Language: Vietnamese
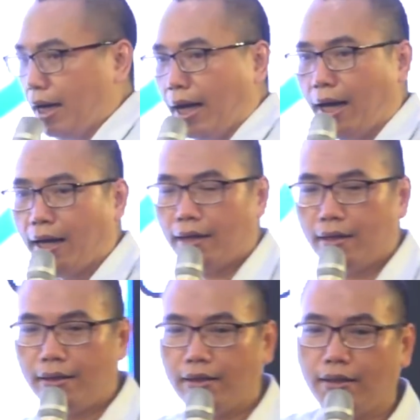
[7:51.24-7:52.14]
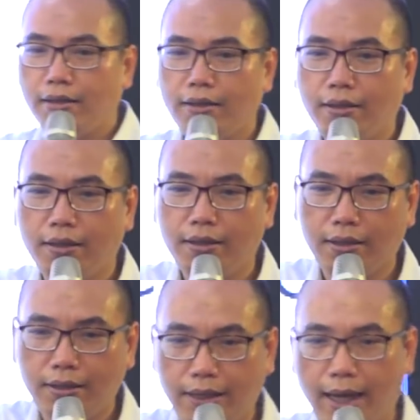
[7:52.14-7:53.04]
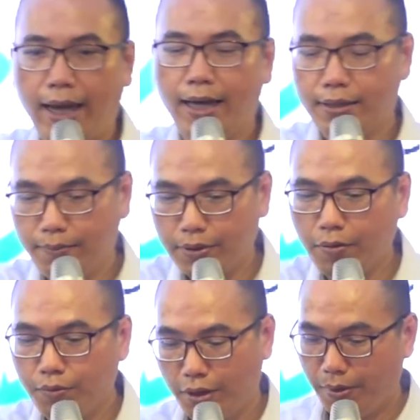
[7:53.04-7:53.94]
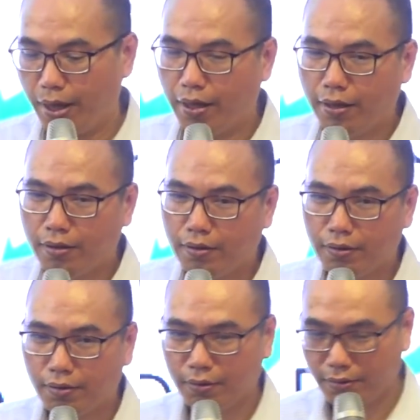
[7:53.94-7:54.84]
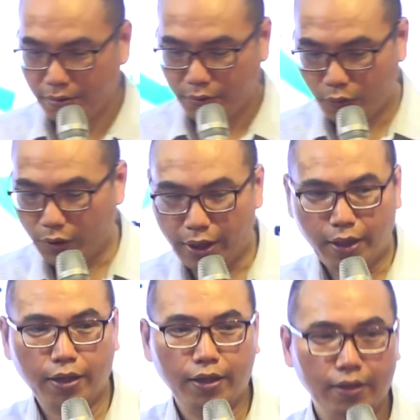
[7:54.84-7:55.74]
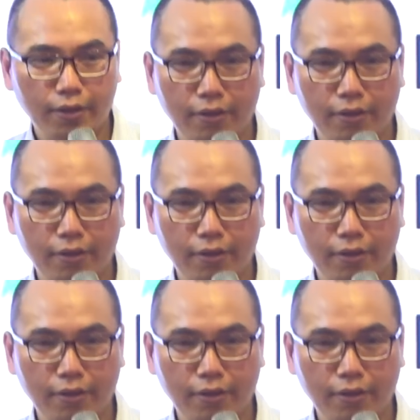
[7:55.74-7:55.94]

là người A chăm sóc người B. Suy nghĩ đi.